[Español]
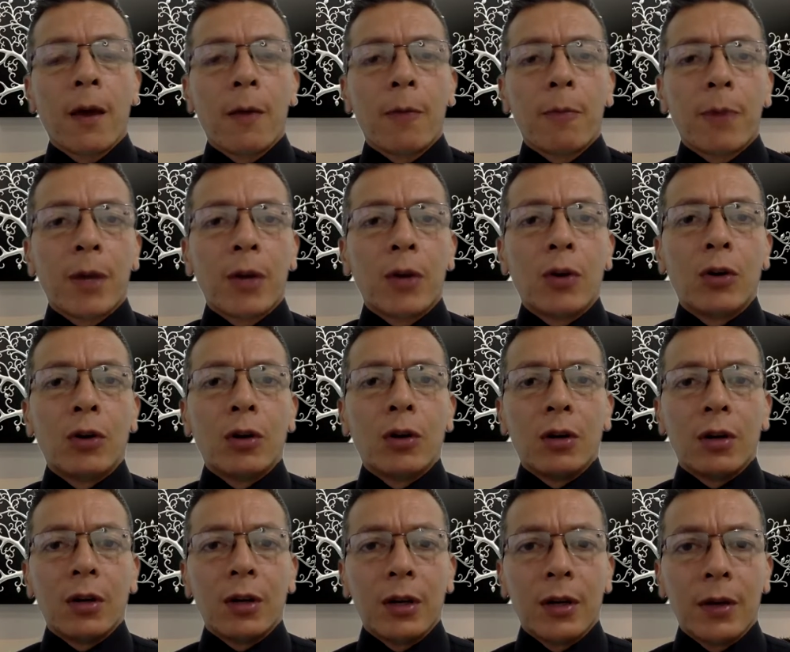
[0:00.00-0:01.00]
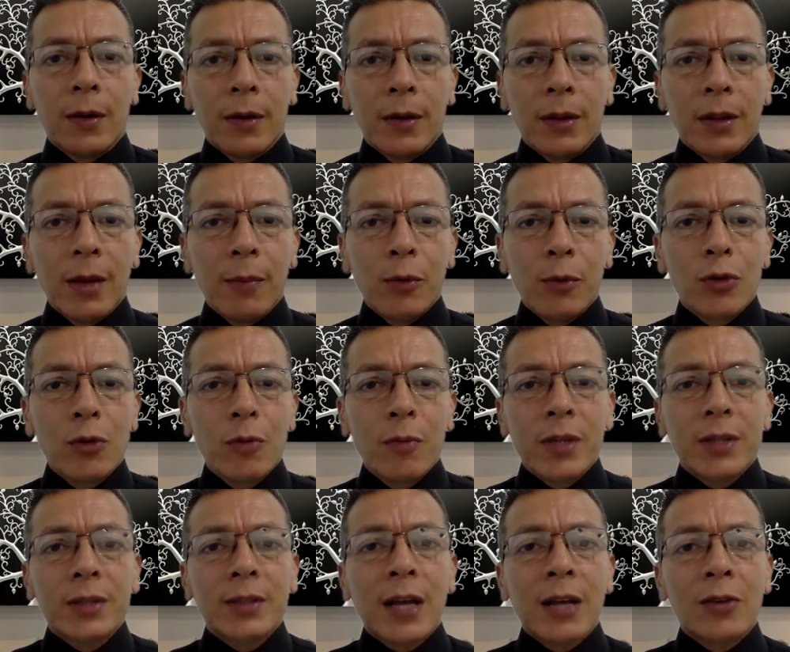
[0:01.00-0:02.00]
Pero demos un
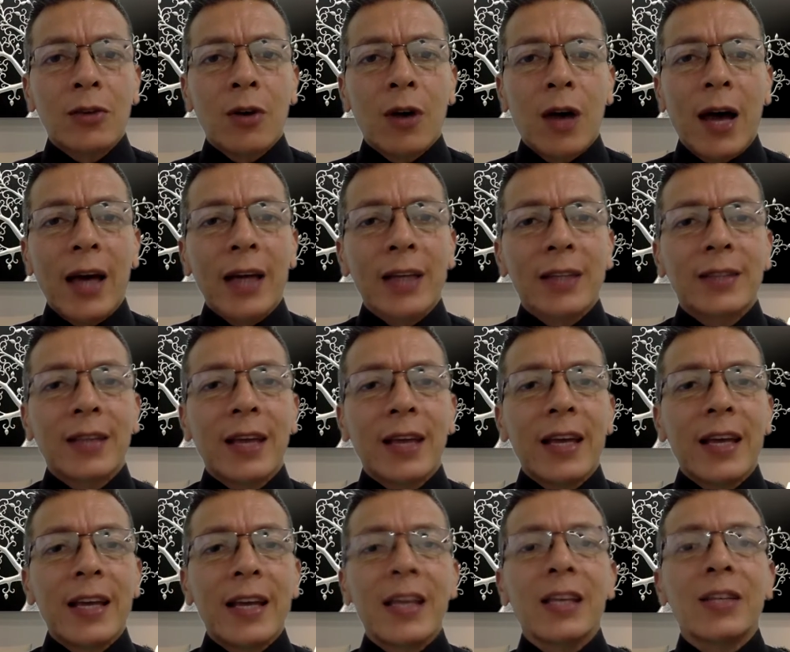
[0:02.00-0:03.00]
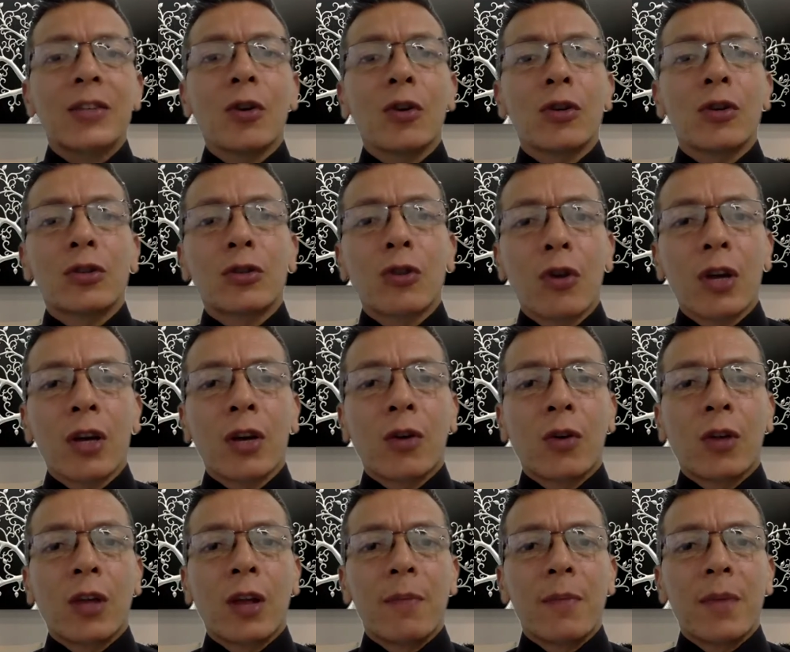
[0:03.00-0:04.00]
vistazo a este inicio histórico
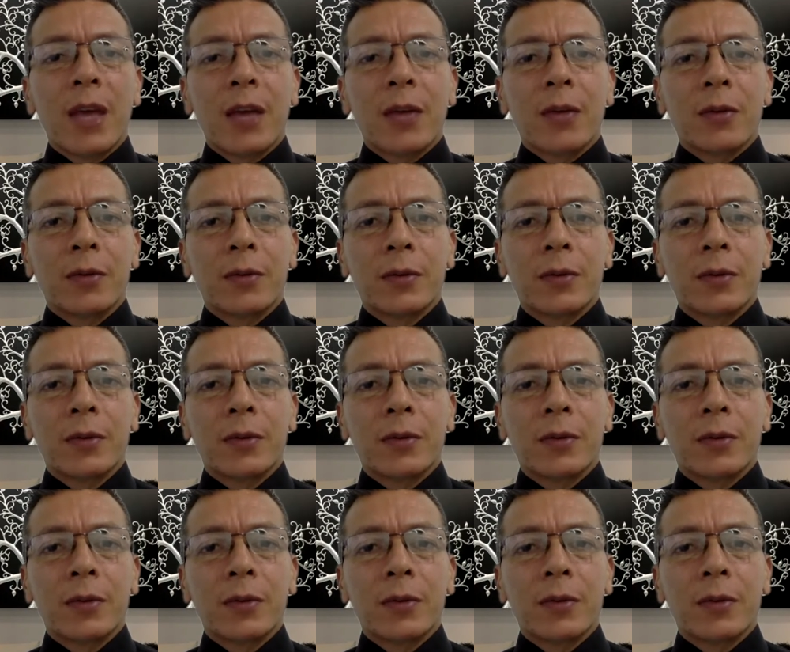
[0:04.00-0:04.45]
del miedo